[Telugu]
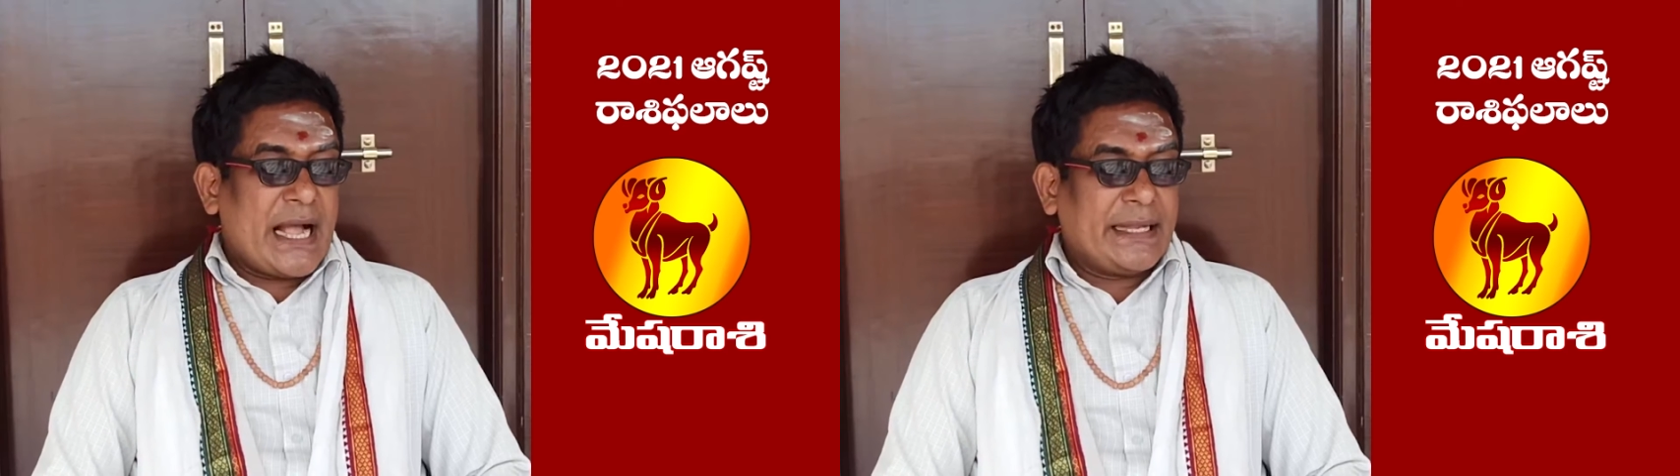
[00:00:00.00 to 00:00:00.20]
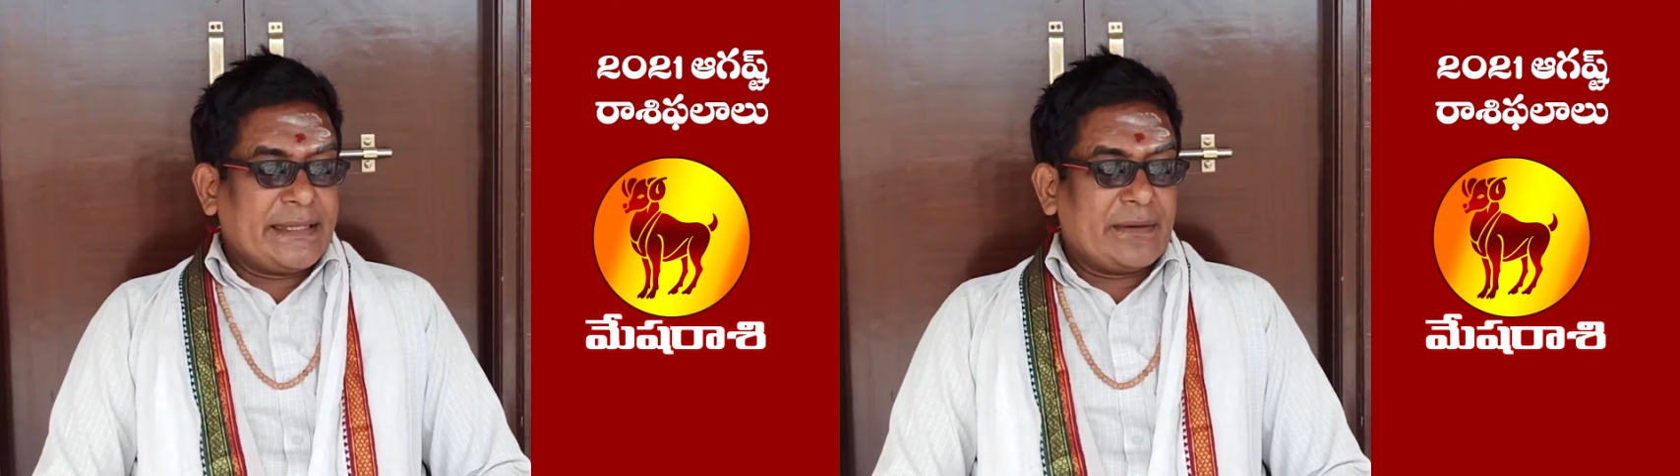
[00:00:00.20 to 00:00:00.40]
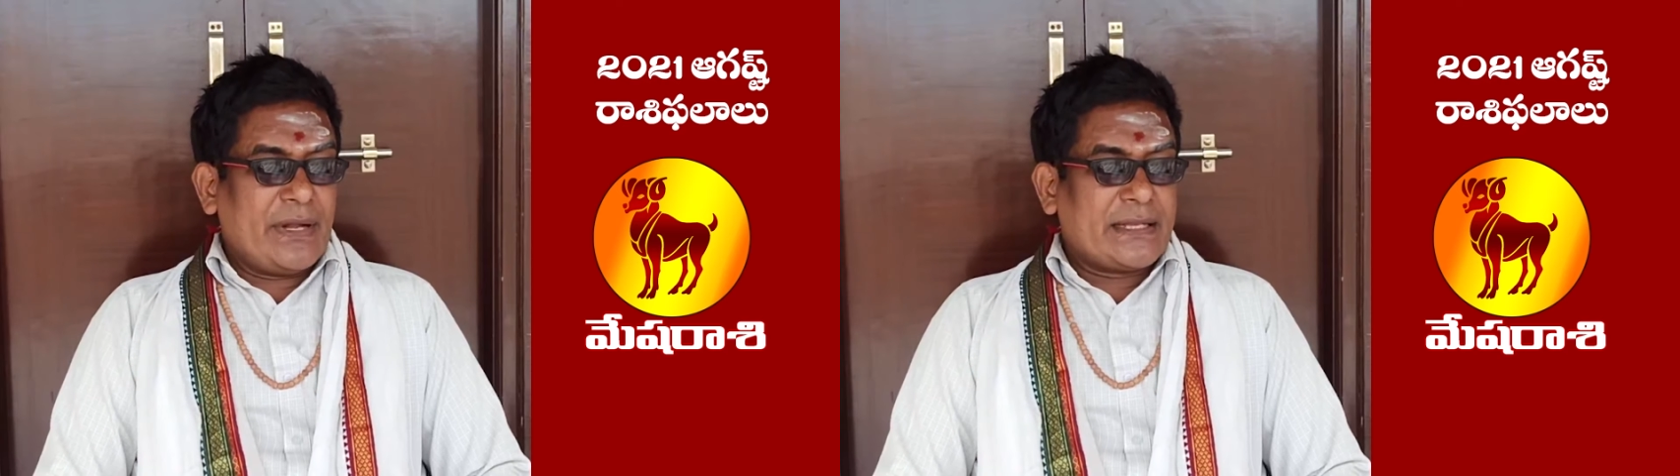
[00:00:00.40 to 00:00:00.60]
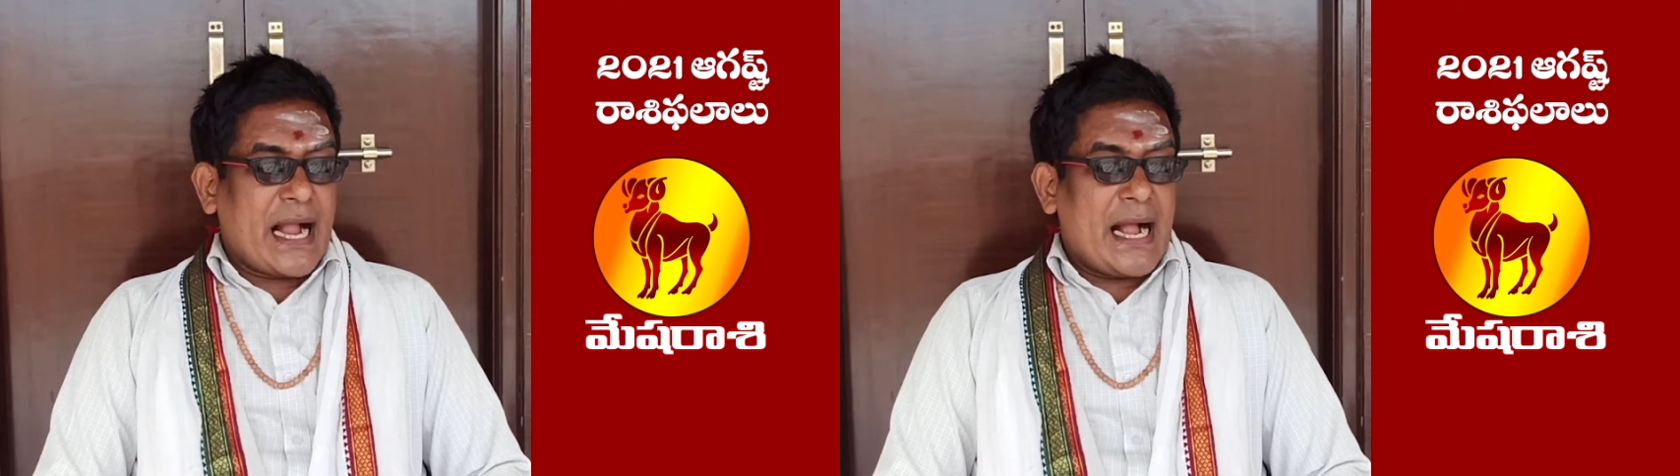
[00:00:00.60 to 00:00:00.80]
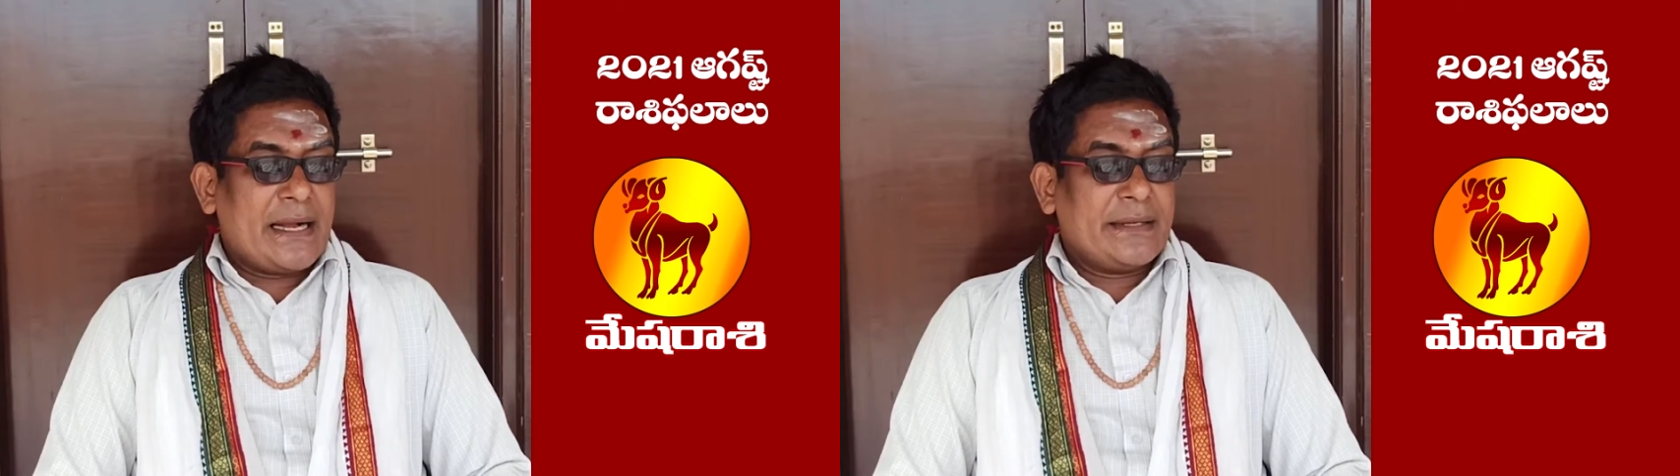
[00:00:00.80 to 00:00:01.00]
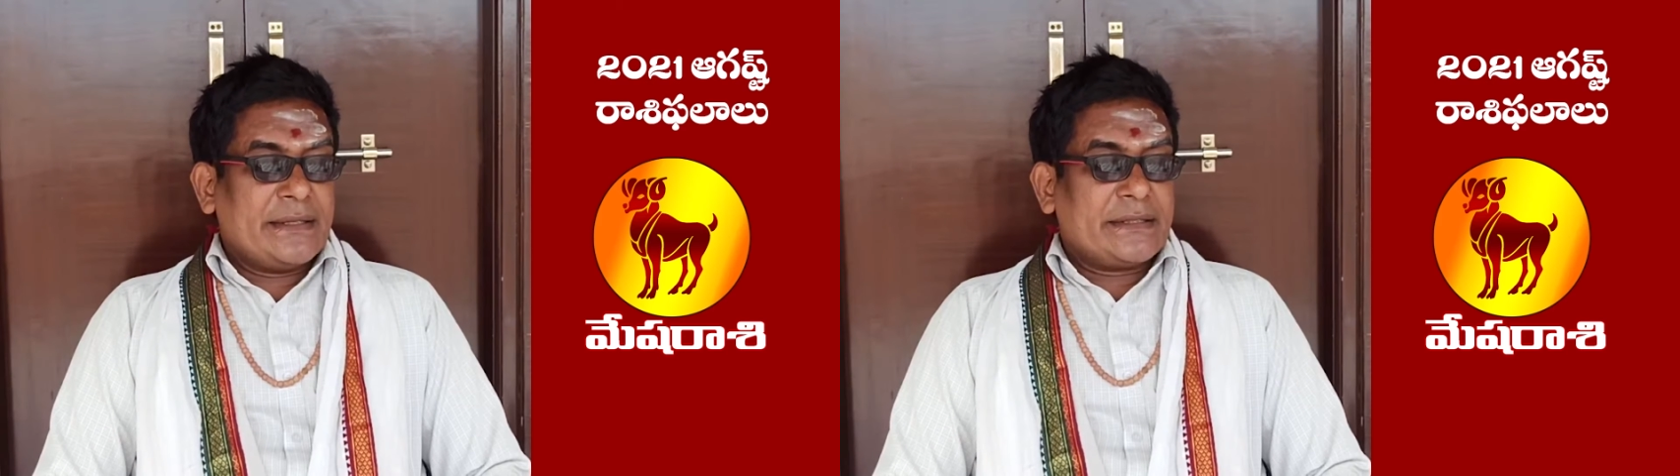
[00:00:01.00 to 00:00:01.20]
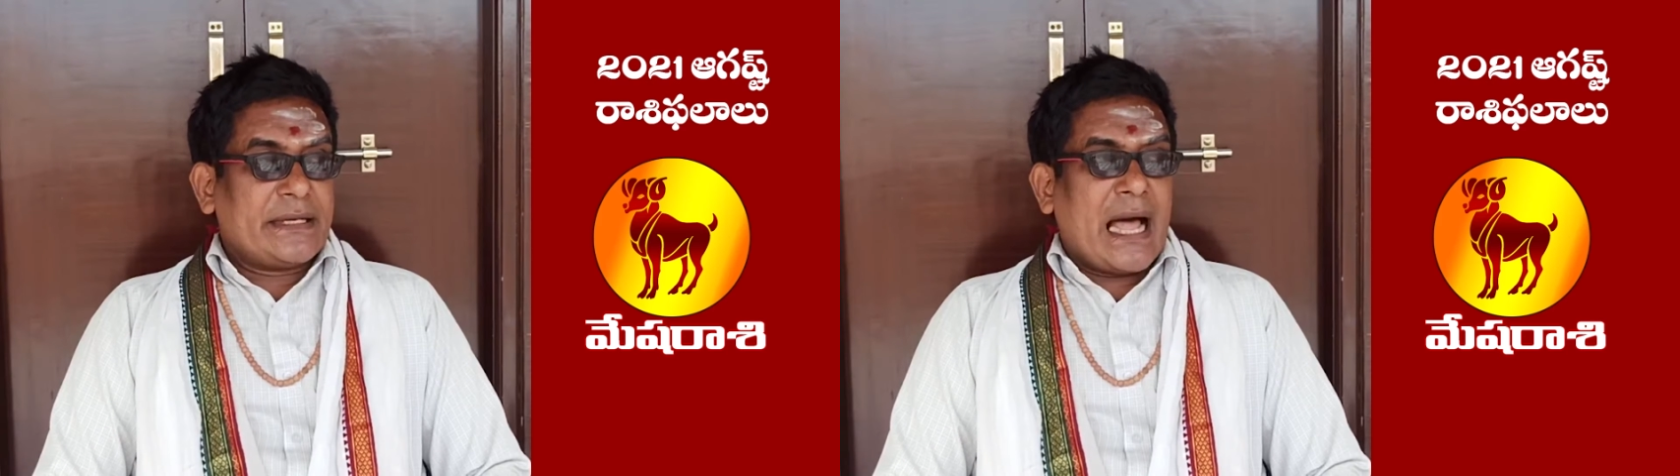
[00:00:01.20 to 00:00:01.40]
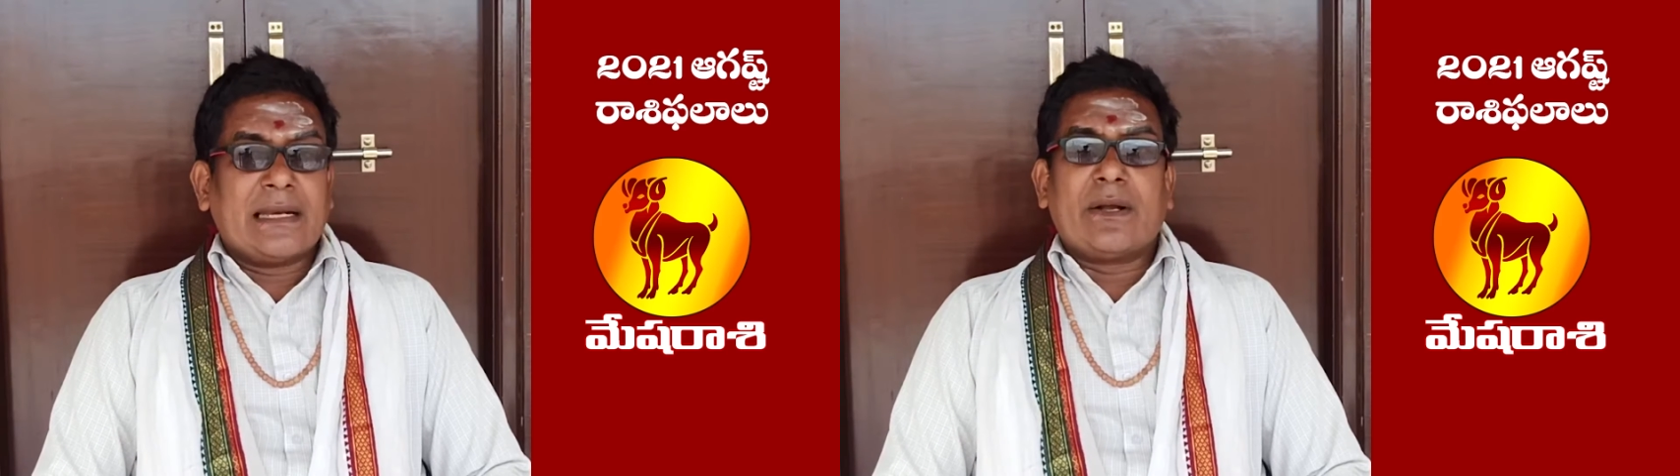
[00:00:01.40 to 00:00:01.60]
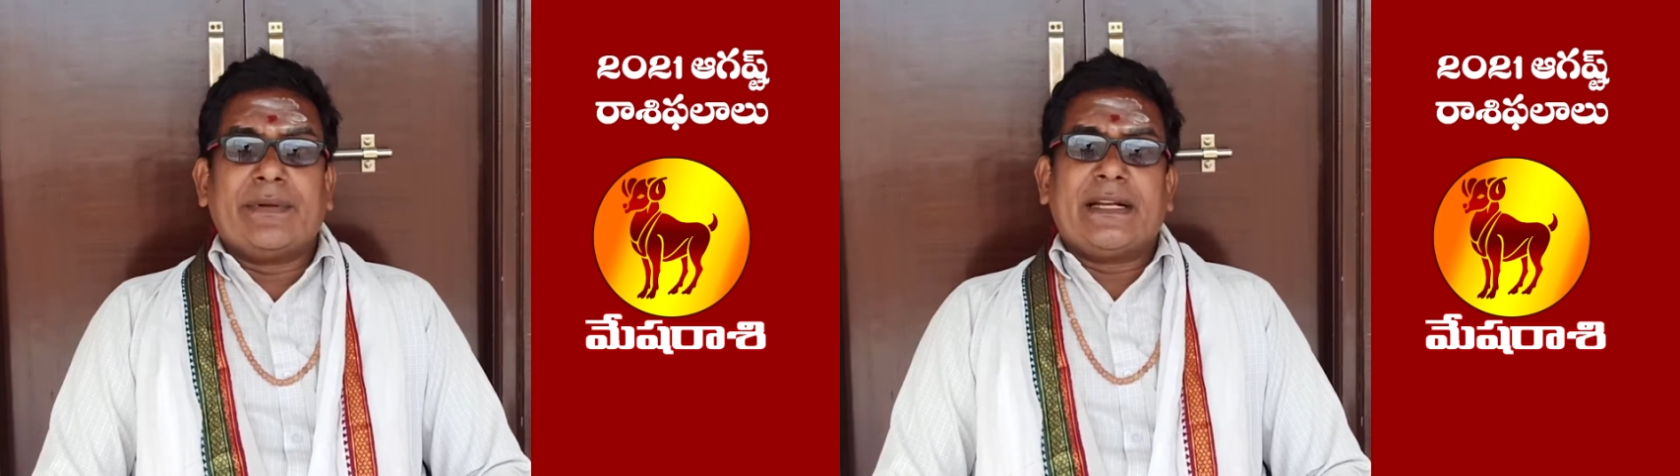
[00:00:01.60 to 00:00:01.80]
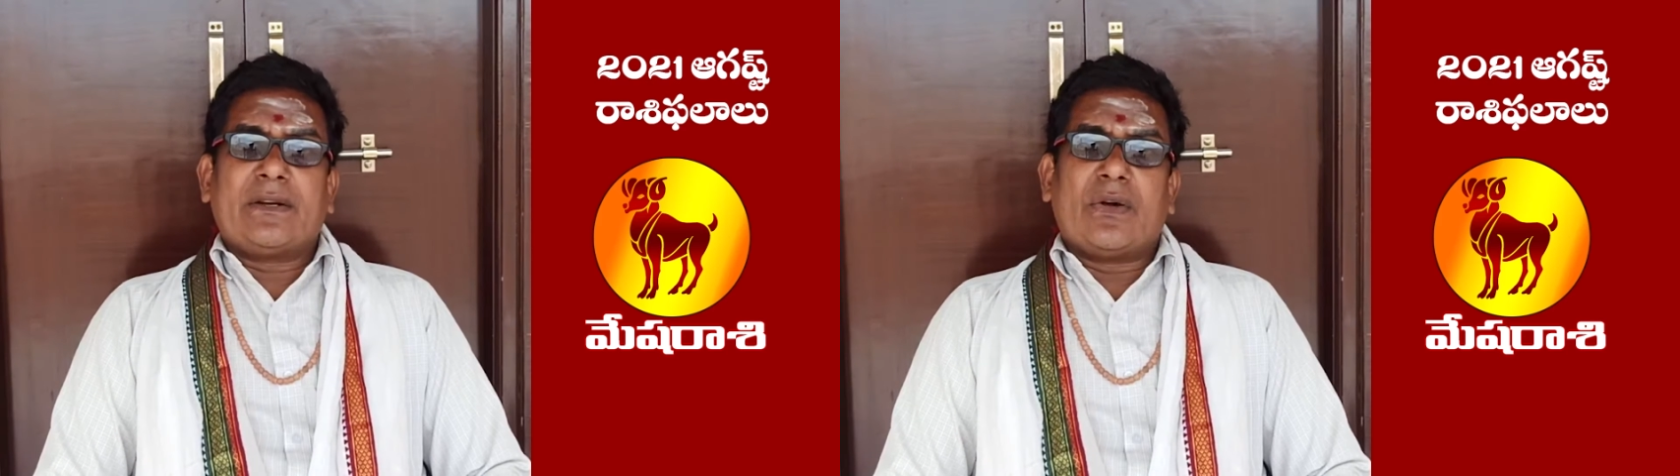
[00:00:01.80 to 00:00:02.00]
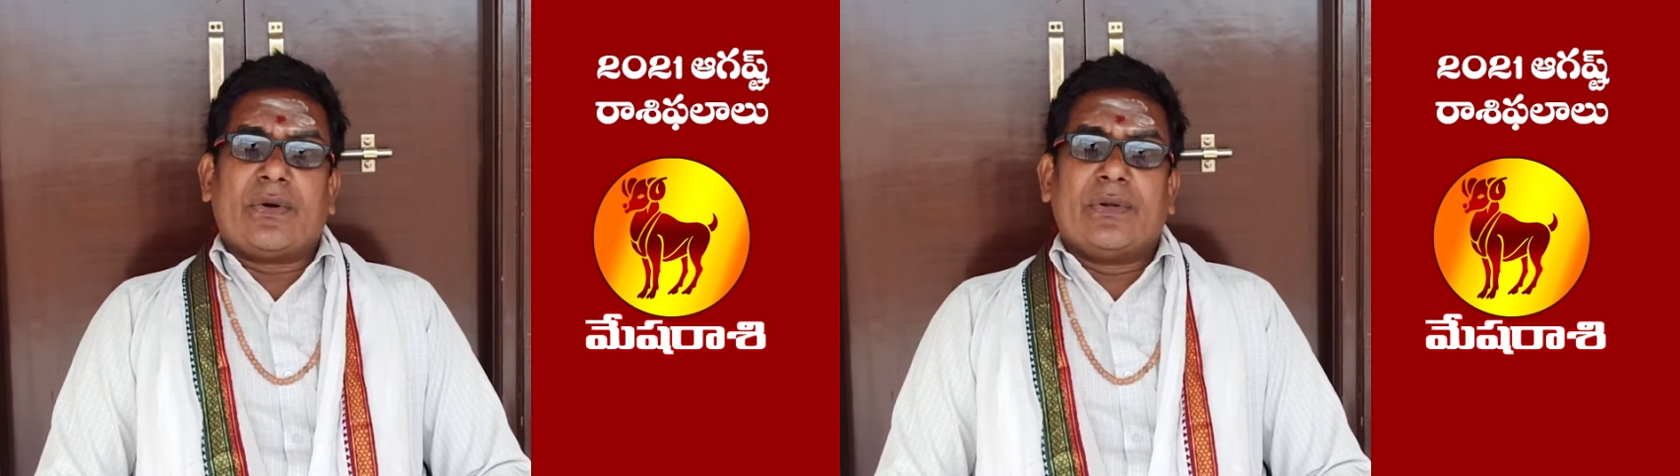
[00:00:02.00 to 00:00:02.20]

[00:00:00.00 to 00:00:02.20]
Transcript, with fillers: ఆ తర్వాత నాలుగవ ఇంట్లో